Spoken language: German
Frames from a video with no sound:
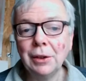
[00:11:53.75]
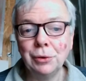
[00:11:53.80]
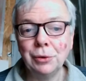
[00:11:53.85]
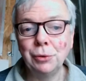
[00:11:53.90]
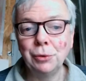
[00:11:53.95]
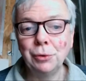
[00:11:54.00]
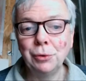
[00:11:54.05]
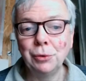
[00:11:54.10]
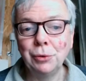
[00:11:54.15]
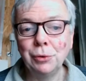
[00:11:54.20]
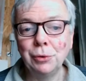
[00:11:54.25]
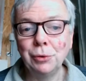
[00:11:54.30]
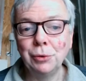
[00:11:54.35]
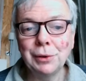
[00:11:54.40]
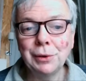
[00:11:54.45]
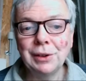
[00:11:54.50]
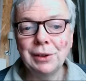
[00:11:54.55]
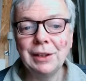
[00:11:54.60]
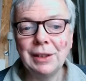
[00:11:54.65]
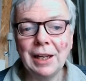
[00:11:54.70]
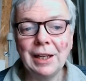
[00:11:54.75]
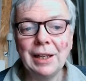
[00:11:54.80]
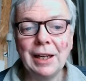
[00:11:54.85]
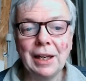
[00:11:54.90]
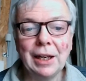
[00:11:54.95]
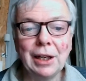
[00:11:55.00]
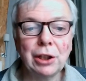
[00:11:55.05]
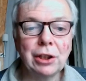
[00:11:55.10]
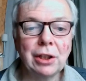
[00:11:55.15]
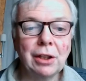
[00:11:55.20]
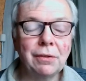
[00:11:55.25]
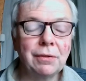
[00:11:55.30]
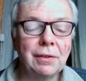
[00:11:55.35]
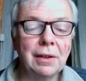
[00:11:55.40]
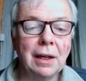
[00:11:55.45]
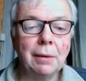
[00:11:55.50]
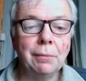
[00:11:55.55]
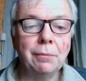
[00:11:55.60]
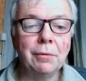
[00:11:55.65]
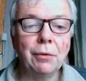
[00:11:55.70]
einen super Posten in deiner Herrschaft
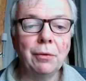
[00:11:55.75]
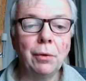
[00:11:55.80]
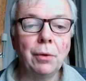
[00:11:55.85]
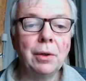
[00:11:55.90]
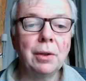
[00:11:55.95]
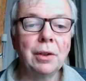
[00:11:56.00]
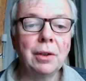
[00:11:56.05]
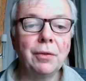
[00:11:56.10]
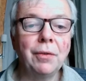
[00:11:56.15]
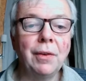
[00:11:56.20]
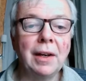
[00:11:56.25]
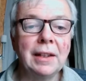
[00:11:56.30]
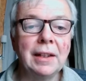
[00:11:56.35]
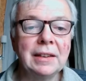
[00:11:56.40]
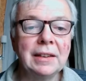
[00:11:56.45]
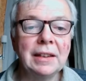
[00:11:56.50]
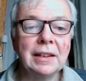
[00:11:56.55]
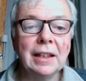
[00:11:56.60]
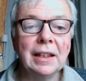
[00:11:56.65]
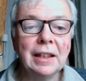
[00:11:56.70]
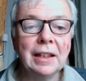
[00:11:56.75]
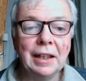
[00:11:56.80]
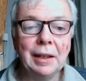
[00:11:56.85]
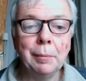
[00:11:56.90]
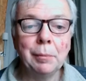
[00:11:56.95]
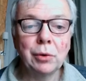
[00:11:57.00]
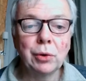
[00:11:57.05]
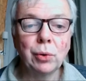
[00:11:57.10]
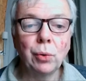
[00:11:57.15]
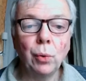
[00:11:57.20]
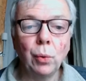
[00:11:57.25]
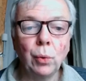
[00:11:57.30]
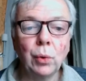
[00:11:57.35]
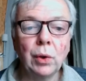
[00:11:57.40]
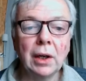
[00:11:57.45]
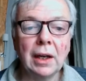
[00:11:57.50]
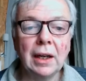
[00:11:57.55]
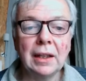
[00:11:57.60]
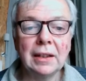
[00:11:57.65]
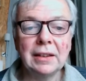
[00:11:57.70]
haben, wir wollen quasi im
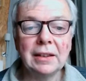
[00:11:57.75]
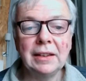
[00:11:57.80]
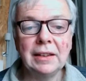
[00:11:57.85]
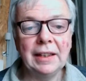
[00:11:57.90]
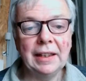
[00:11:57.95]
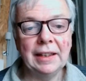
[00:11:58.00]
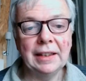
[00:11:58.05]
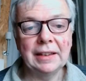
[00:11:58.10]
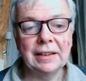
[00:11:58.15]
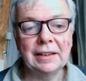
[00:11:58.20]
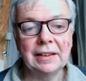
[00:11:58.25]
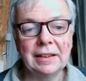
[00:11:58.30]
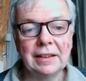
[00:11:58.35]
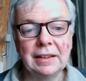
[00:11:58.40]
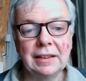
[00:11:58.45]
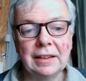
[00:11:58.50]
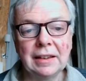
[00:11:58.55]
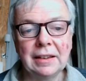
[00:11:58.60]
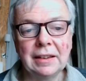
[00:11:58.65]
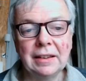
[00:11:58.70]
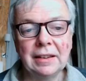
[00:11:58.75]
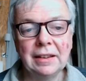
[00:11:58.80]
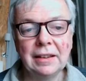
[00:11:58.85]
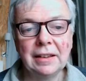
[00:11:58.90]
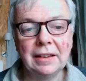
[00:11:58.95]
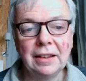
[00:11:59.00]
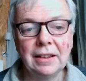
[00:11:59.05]
Thronrat die Ersten sein.